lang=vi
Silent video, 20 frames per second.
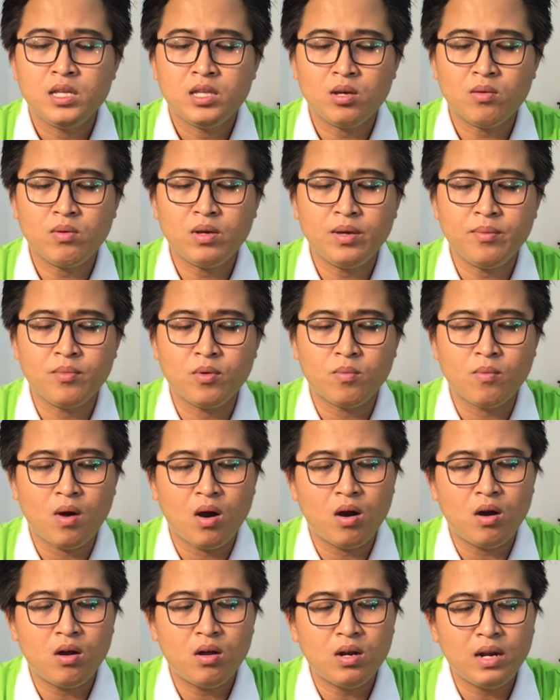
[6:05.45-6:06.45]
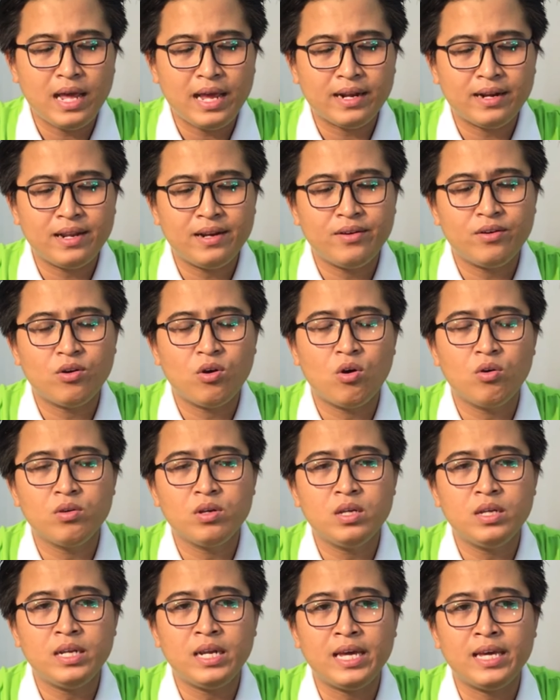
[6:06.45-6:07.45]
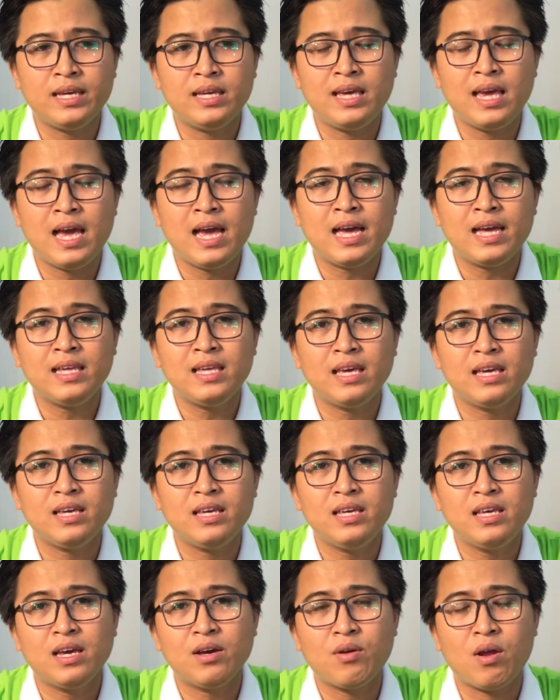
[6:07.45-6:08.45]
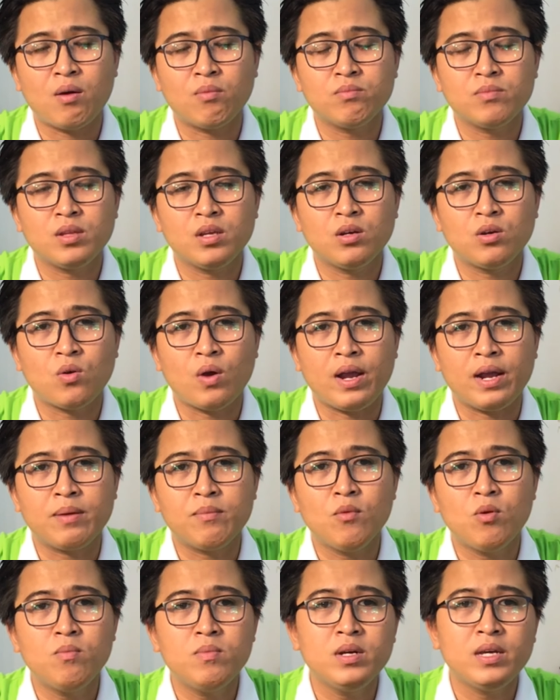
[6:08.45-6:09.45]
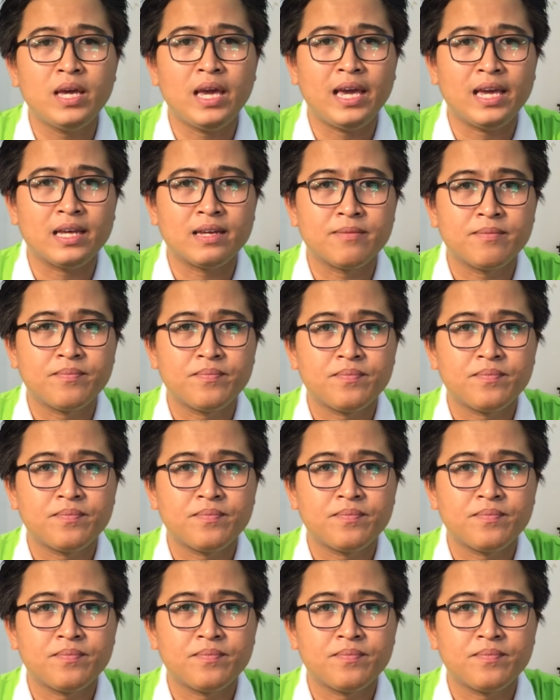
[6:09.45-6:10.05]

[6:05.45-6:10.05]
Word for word: trong khi một bó lan dendro như thế này giá chỉ dao động từ khoảng 40 ngàn